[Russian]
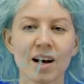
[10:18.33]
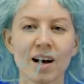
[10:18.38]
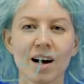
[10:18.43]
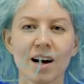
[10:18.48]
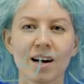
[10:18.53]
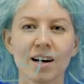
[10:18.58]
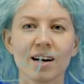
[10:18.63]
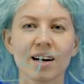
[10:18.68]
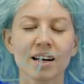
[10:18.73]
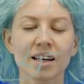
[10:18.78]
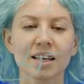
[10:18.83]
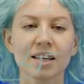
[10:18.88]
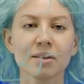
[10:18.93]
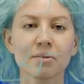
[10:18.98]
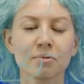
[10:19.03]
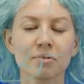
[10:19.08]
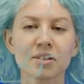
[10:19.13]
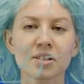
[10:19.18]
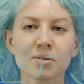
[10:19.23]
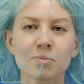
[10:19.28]
Э, и
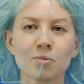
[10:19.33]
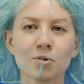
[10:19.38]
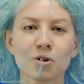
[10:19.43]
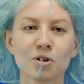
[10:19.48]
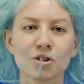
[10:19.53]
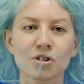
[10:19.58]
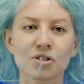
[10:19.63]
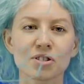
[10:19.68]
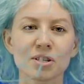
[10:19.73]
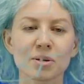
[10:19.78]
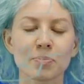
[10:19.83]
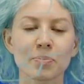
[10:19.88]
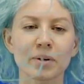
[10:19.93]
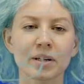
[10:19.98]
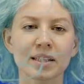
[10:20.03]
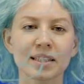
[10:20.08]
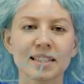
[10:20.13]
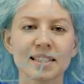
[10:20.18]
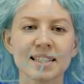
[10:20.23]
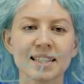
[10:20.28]
вы сможете
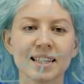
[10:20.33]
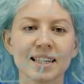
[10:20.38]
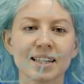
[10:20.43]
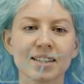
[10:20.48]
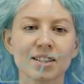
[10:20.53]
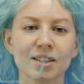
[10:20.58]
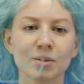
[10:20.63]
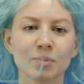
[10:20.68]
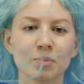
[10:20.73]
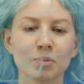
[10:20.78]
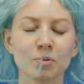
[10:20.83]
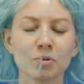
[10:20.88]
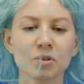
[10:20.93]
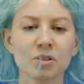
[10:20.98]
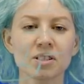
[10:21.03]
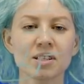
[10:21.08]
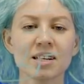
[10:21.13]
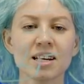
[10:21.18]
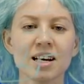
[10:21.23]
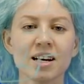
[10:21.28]
пройти этот
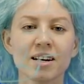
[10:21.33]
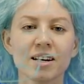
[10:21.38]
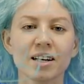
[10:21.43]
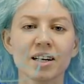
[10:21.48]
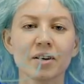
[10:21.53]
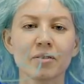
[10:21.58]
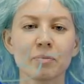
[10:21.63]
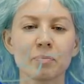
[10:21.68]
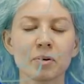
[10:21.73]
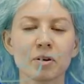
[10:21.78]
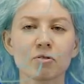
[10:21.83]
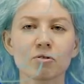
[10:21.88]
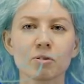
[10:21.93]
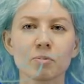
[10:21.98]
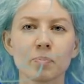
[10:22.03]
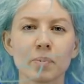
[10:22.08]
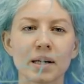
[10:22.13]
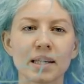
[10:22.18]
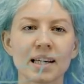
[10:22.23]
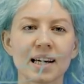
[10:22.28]
путь, во-первых,
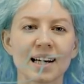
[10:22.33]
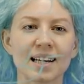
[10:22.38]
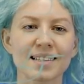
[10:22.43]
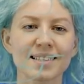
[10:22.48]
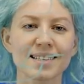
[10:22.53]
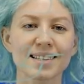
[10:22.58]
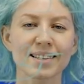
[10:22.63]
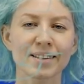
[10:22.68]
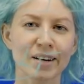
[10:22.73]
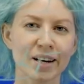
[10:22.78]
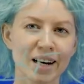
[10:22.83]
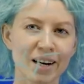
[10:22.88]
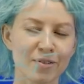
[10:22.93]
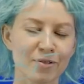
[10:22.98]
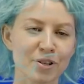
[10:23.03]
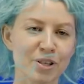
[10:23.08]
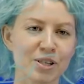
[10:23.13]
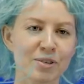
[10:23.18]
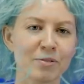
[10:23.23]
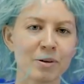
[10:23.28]
понять,
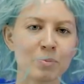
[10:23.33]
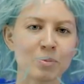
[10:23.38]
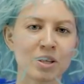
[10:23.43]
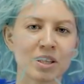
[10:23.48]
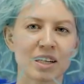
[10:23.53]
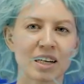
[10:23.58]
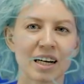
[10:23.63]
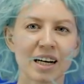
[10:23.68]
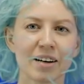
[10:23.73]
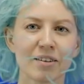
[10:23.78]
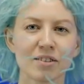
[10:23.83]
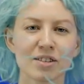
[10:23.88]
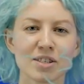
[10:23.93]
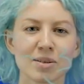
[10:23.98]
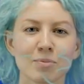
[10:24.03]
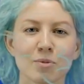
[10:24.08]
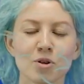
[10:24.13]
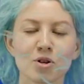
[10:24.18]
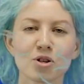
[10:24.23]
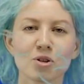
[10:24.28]
нравится вам, не
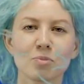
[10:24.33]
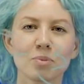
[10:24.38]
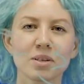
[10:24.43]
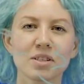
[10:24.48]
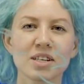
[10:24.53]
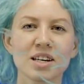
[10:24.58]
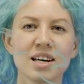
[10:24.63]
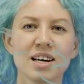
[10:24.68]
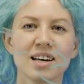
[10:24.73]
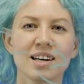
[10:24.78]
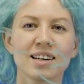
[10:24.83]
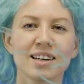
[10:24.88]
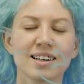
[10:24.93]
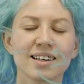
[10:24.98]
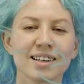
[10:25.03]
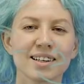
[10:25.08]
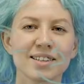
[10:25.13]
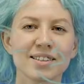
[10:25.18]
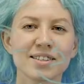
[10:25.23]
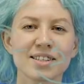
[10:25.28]
нравится. Может быть,
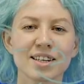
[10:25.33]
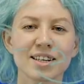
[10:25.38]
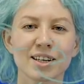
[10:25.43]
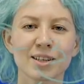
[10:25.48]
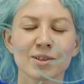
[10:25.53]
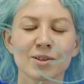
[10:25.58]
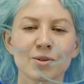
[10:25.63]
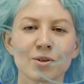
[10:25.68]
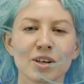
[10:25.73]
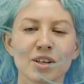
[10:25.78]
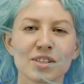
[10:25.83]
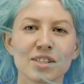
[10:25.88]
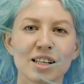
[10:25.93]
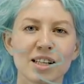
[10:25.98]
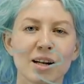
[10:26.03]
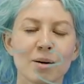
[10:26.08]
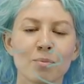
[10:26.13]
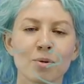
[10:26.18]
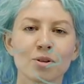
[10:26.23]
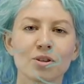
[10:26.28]
те, кто
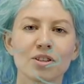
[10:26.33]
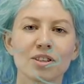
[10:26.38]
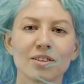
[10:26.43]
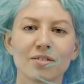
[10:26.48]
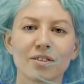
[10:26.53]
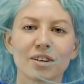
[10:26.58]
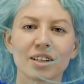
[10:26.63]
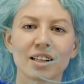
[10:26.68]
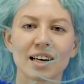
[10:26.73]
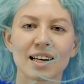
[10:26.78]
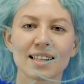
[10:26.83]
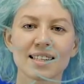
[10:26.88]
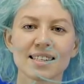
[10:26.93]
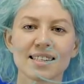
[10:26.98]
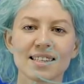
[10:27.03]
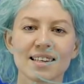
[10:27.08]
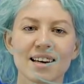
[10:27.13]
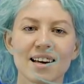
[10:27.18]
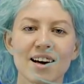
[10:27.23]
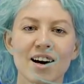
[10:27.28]
хотел работать на
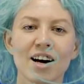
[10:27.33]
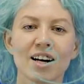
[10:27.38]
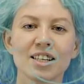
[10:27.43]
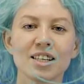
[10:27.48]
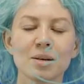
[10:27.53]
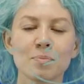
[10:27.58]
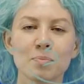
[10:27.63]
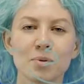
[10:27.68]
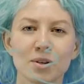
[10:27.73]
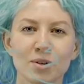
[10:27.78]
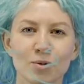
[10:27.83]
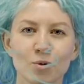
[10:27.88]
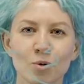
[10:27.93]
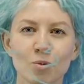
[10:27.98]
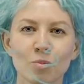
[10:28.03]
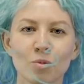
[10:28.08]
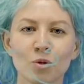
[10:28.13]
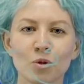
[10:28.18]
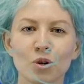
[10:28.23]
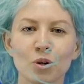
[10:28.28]
фрилансе, они
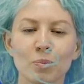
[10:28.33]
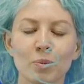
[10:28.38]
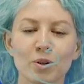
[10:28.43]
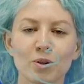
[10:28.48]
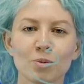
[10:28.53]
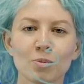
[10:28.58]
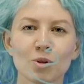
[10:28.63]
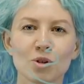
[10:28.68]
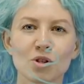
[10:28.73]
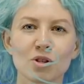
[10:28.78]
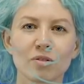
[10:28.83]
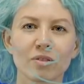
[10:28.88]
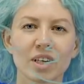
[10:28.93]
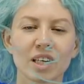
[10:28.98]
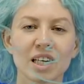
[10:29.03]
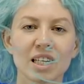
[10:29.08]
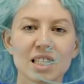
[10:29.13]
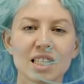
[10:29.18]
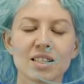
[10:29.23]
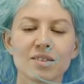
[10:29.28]
передумают и подумают, что в
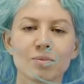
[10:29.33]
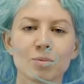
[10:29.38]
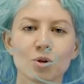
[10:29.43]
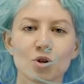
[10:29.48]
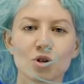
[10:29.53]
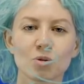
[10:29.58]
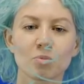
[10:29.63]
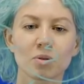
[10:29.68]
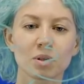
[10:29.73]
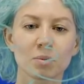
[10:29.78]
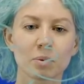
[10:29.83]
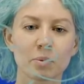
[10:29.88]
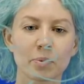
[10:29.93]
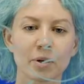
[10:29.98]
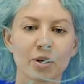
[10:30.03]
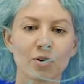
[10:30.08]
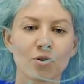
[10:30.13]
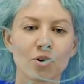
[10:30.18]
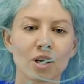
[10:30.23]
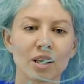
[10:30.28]
агентстве им тоже было бы
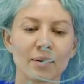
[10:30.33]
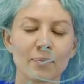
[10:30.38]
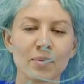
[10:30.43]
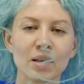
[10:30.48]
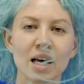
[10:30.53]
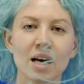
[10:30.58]
прикольно.